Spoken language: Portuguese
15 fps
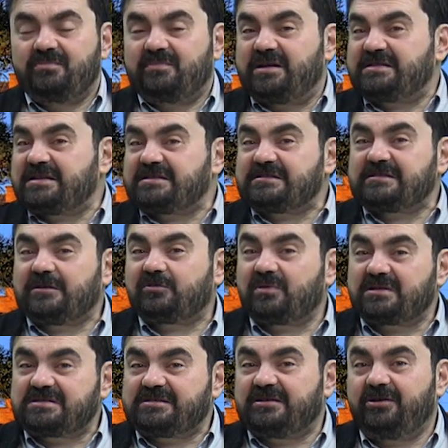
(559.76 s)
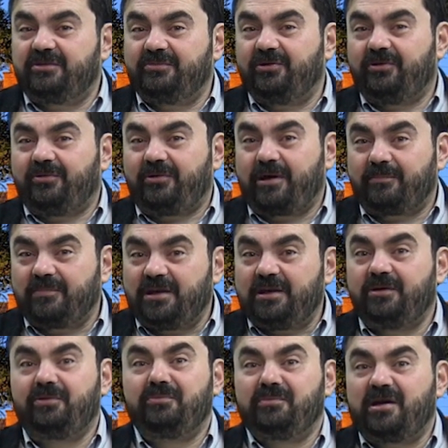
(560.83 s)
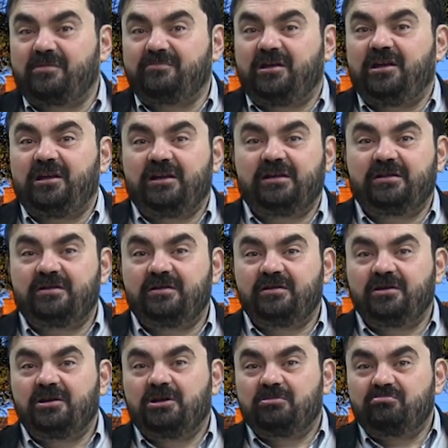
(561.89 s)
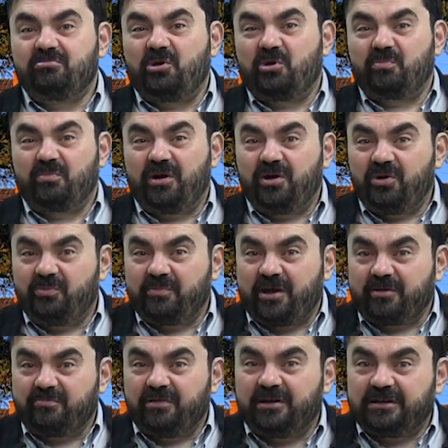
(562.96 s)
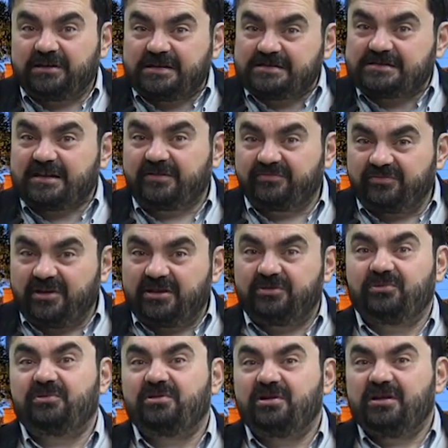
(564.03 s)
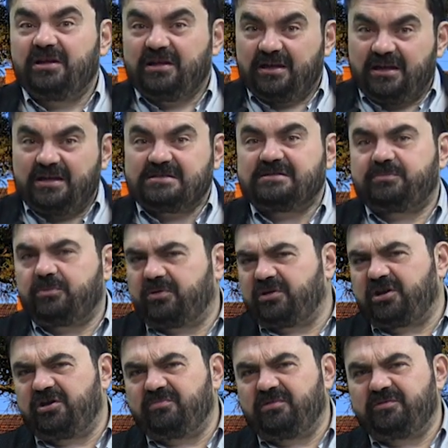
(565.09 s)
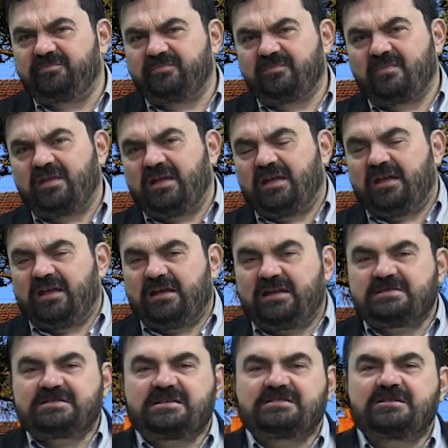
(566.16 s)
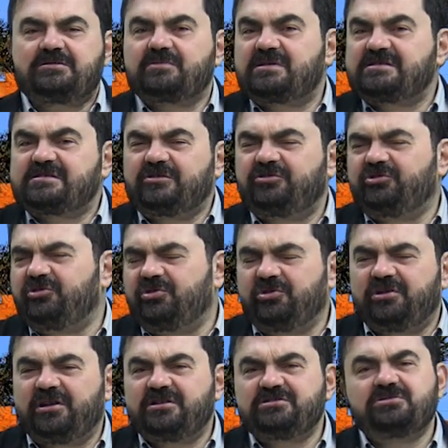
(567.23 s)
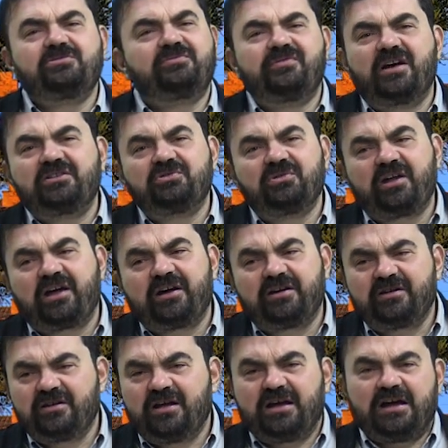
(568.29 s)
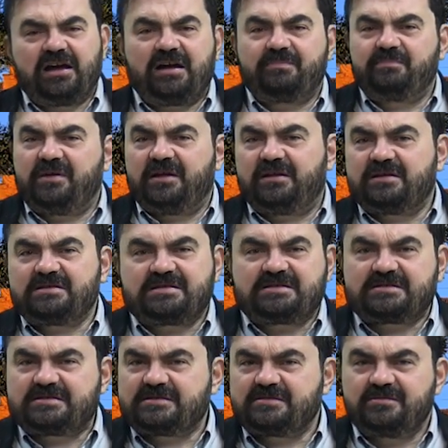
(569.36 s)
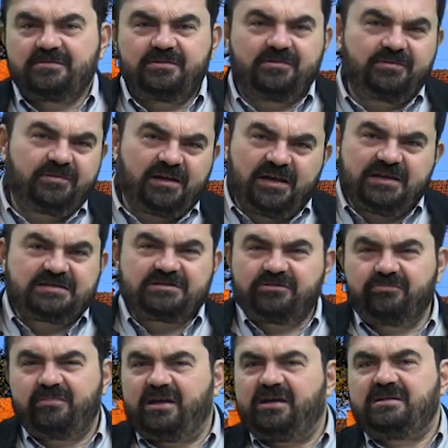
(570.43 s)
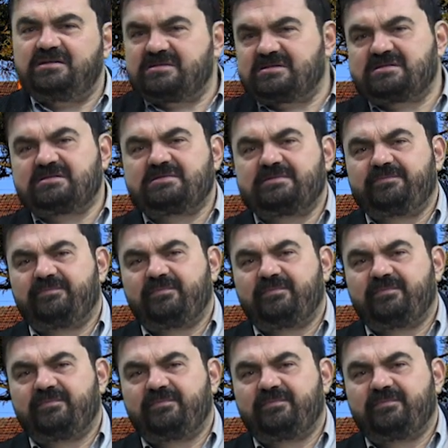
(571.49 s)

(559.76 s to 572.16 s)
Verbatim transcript: Mas essa situação, meu amigo, minha amiga, meu irmão, minha irmã que está vendo esse programa, essa situação do Rio Grande não vai durar apenas esse um mês.